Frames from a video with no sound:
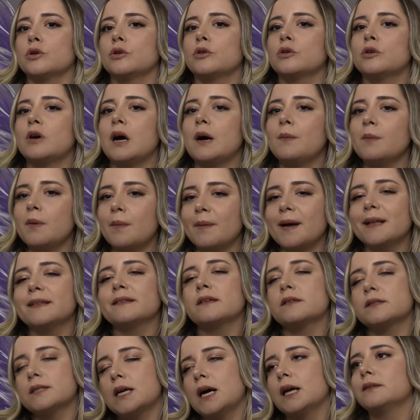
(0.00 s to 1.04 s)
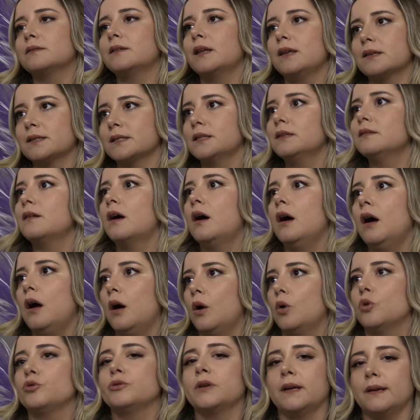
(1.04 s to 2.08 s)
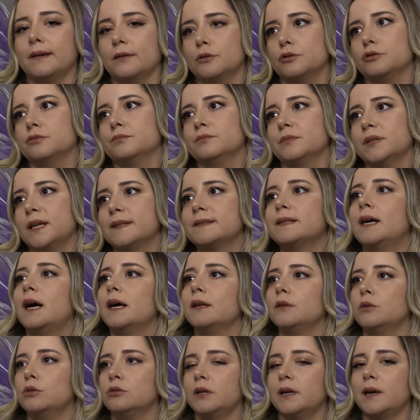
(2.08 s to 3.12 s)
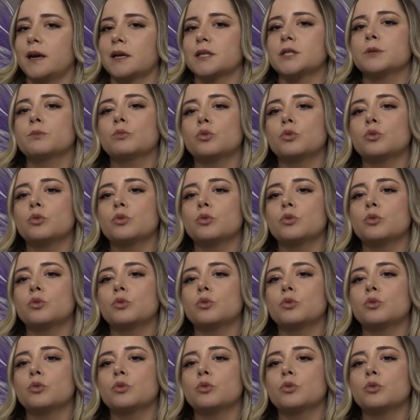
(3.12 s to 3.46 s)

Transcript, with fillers: E, ama ben detaylı testi daha öneriyorum detaylı olarak.